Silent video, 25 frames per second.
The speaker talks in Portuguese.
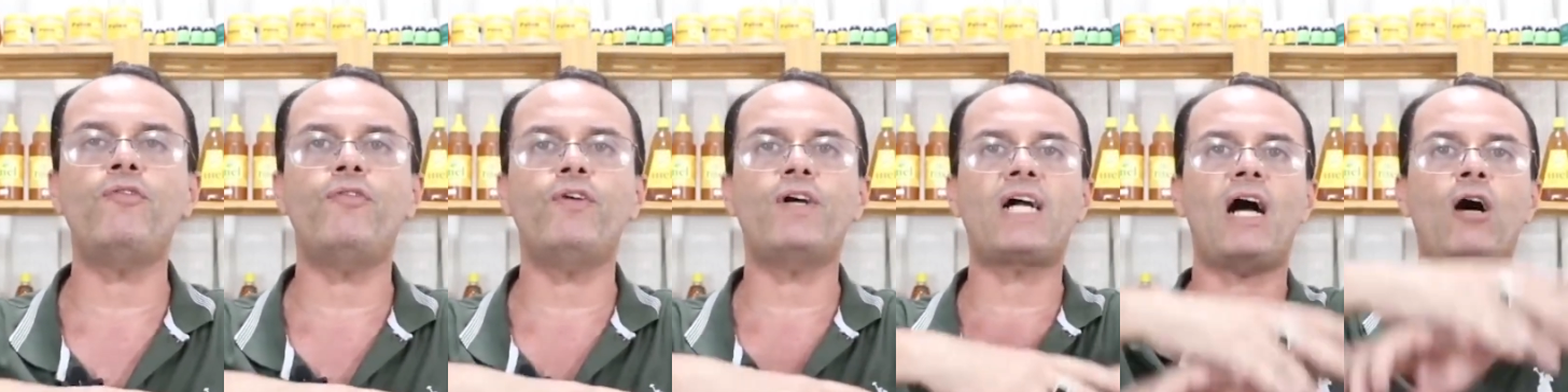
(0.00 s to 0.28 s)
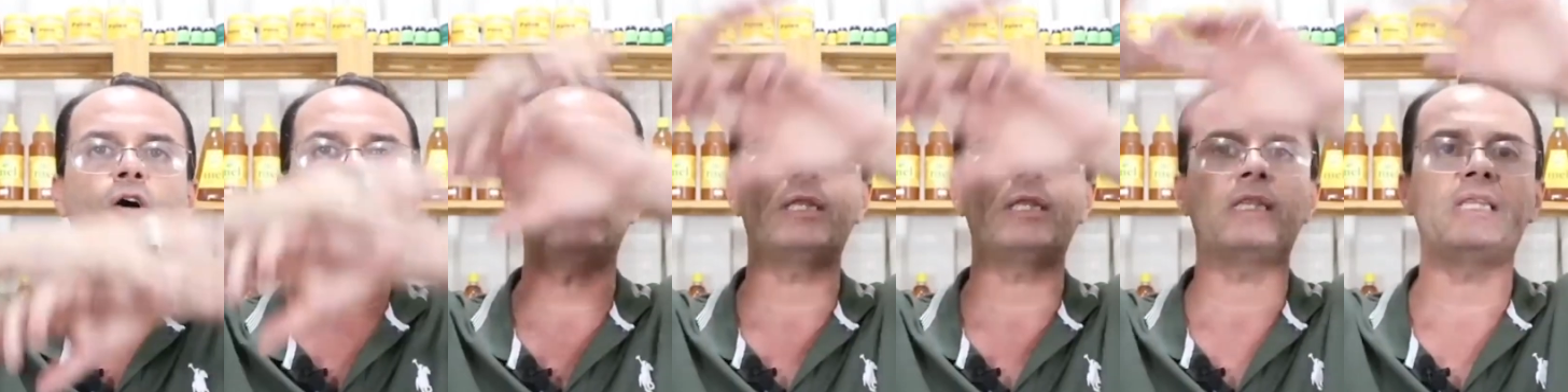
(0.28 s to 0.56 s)
ficar
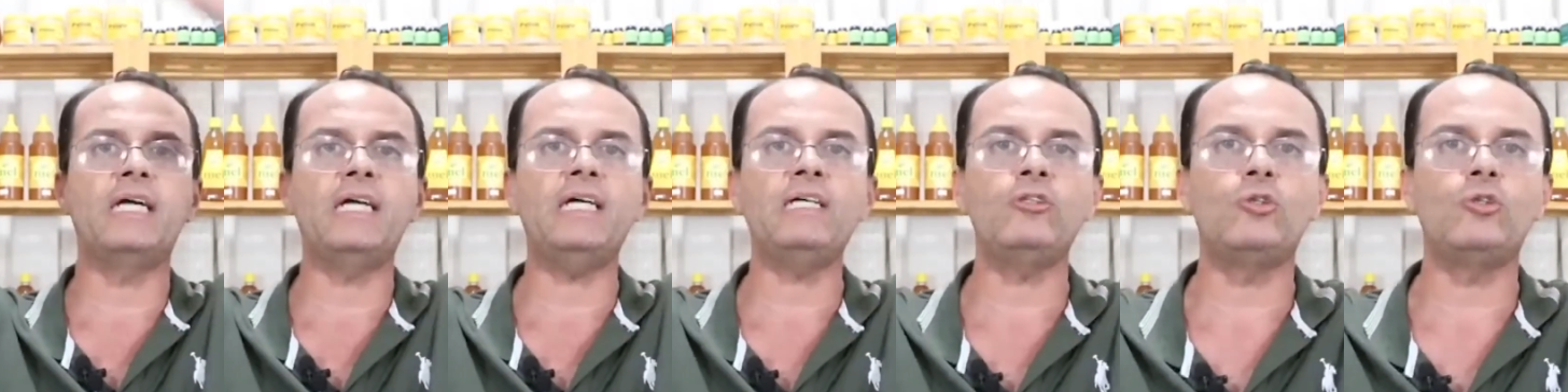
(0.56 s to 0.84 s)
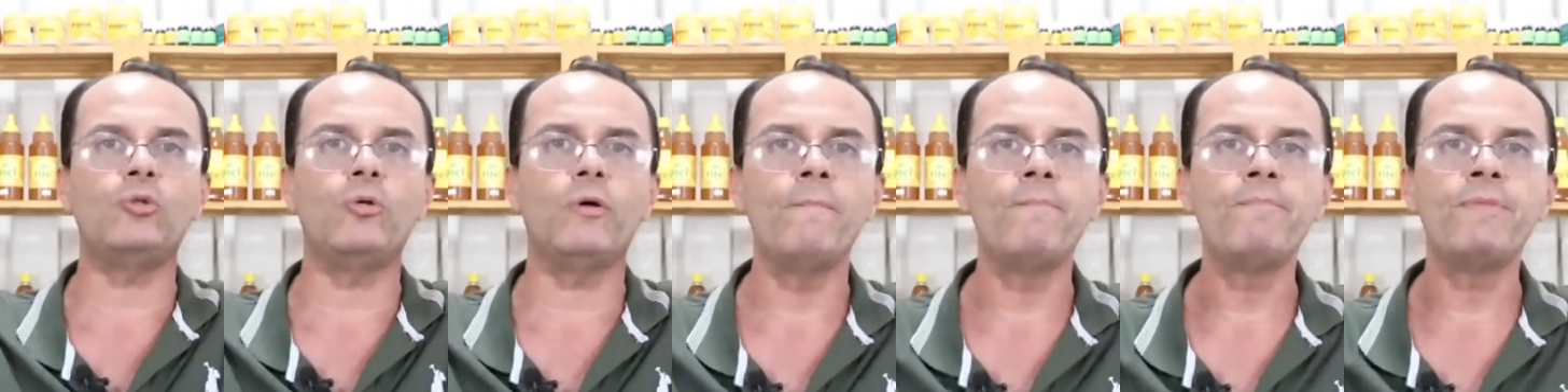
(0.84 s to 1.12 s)

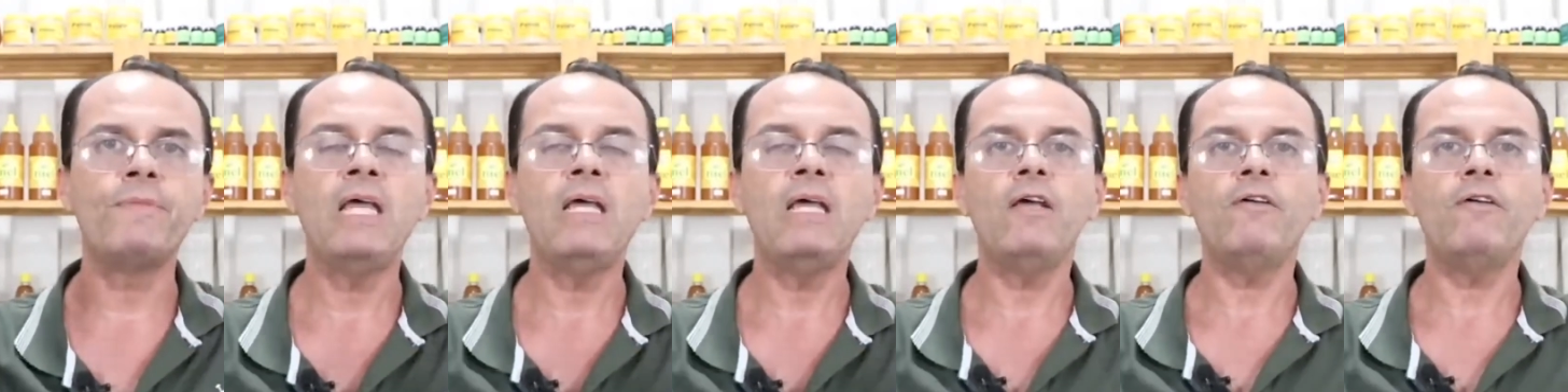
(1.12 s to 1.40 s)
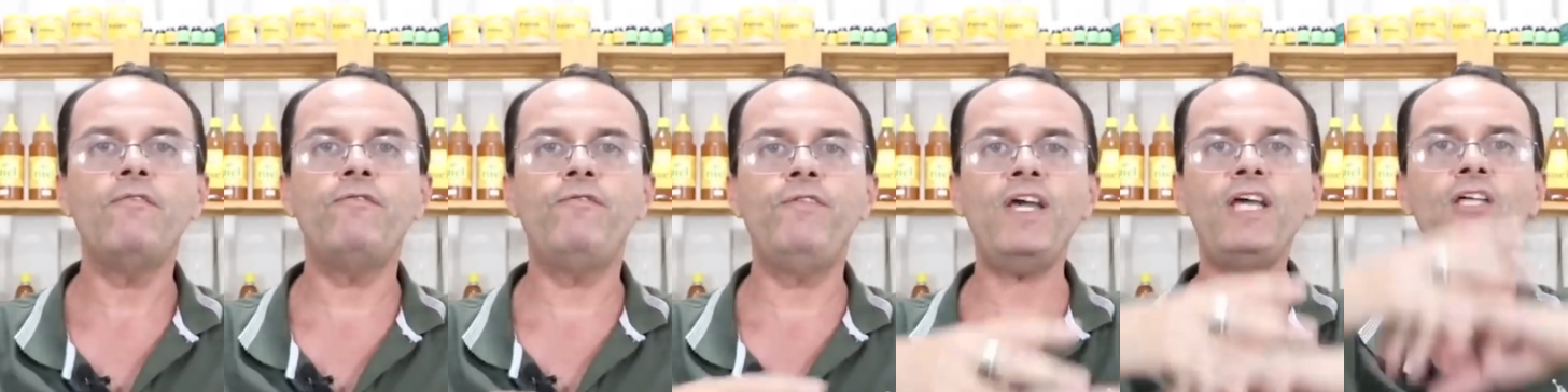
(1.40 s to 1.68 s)
rodando Espero
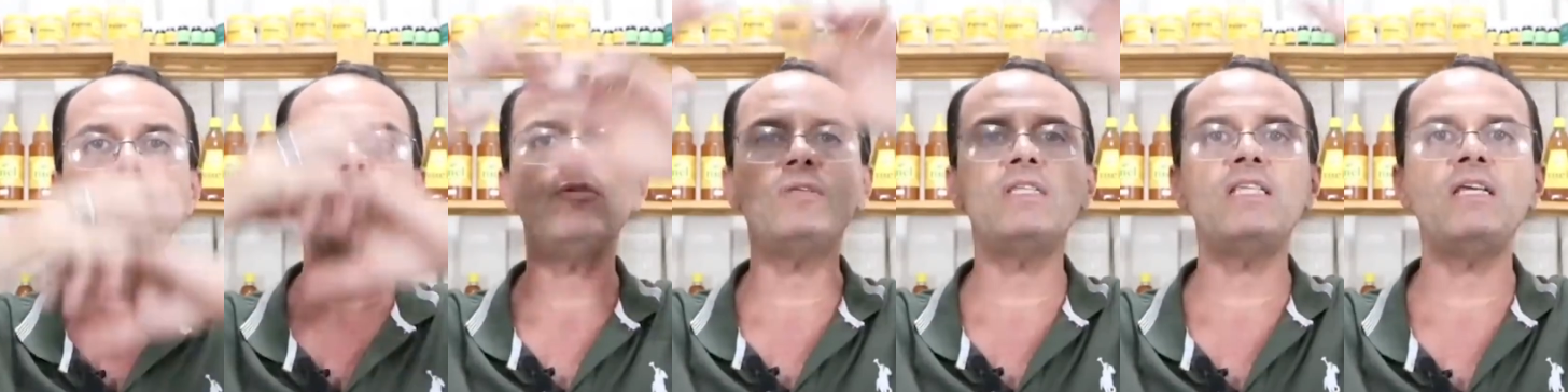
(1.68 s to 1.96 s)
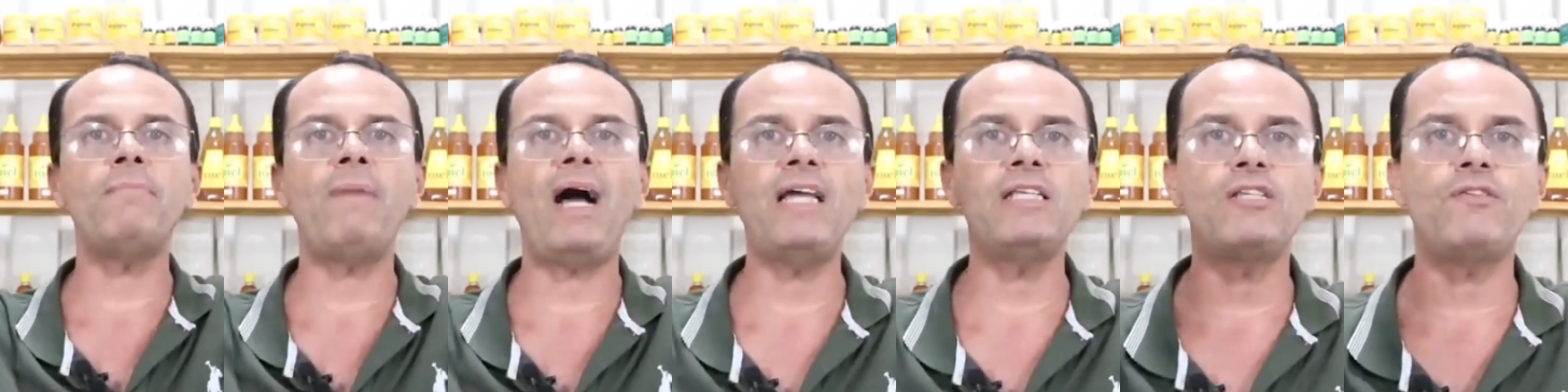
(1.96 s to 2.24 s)
vídeos ver. e
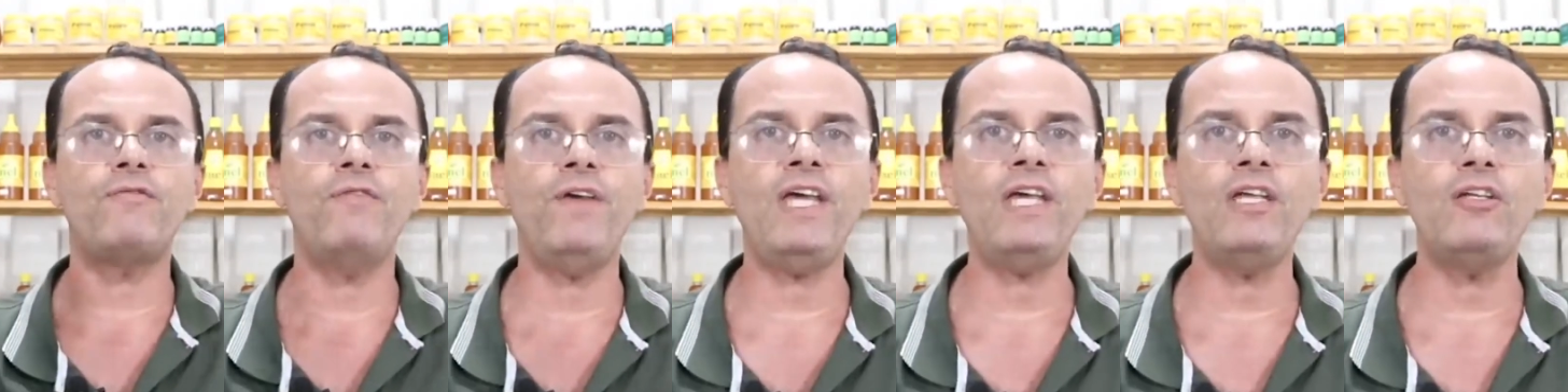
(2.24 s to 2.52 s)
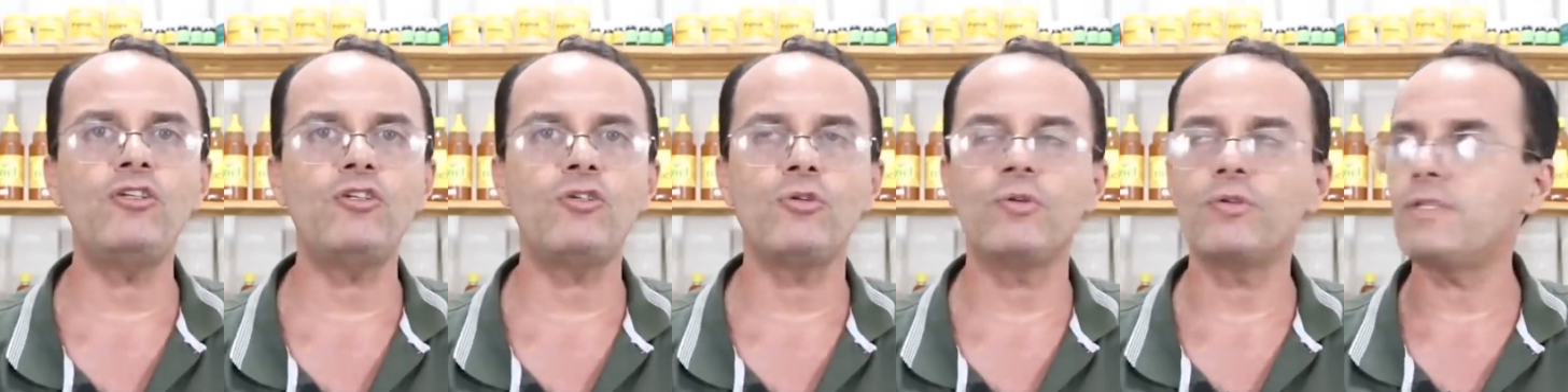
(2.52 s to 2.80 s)
mais
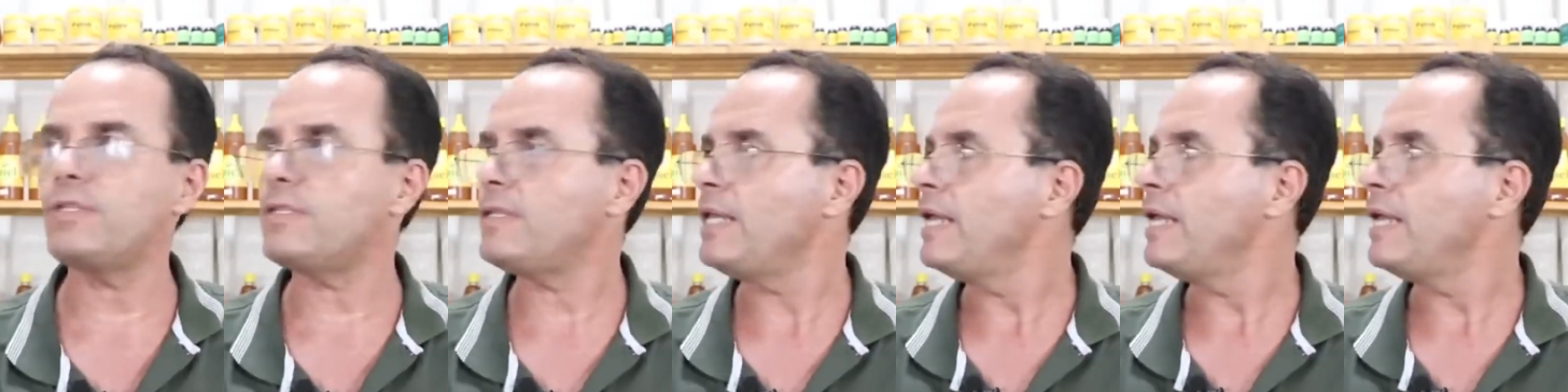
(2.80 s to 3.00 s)
vídeos.